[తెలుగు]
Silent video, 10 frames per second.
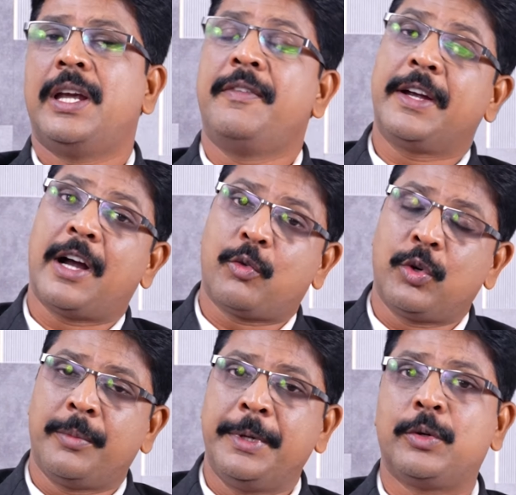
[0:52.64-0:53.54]
ఇవే
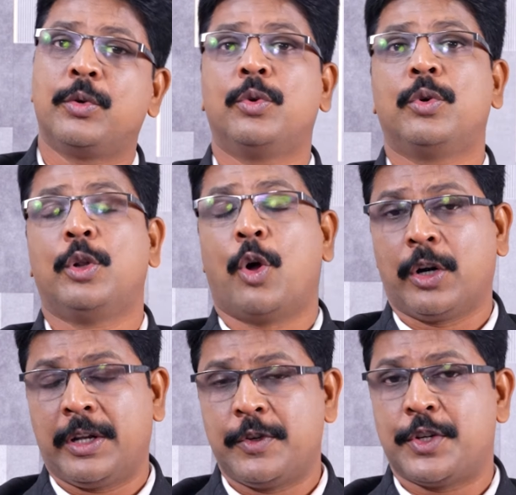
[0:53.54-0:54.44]
కాకుండా మీకు
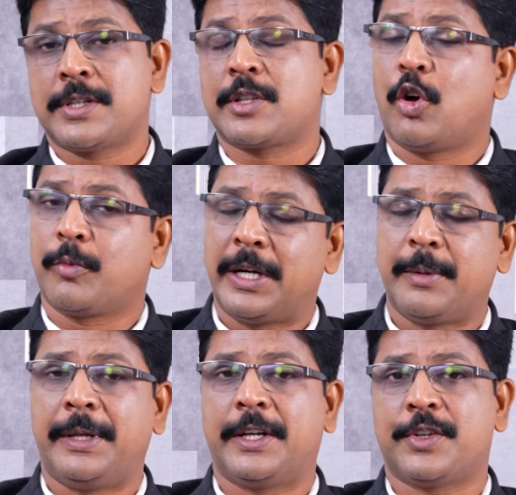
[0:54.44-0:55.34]
లాంగ్ డివిజన్స్ లాంగ్
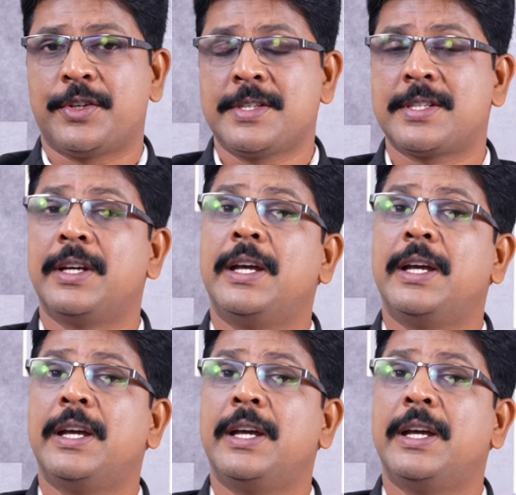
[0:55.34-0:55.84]
మల్టిప్లికేషన్స్